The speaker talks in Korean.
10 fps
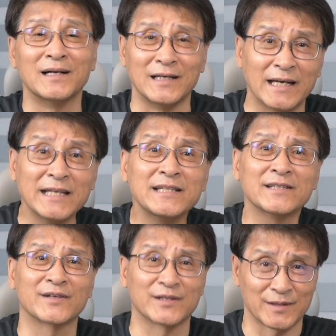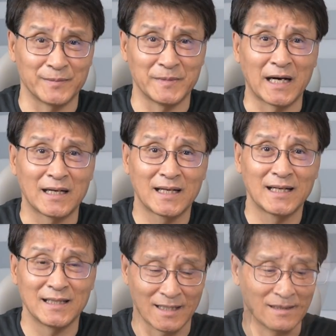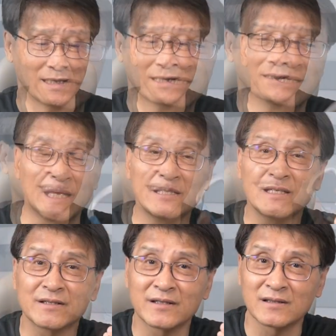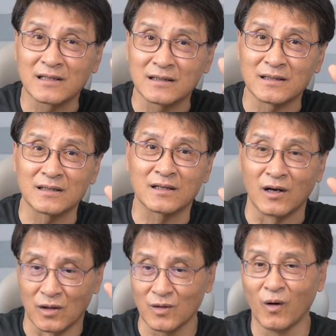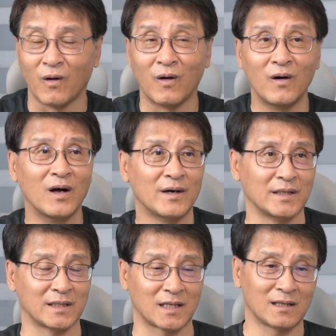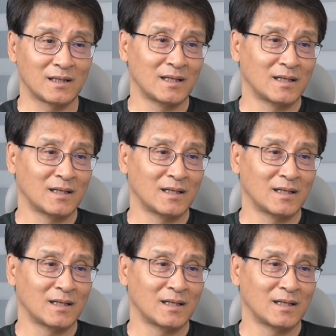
레인헤더라고 그럽니다. 이 레인헤더를 걸고 그러니까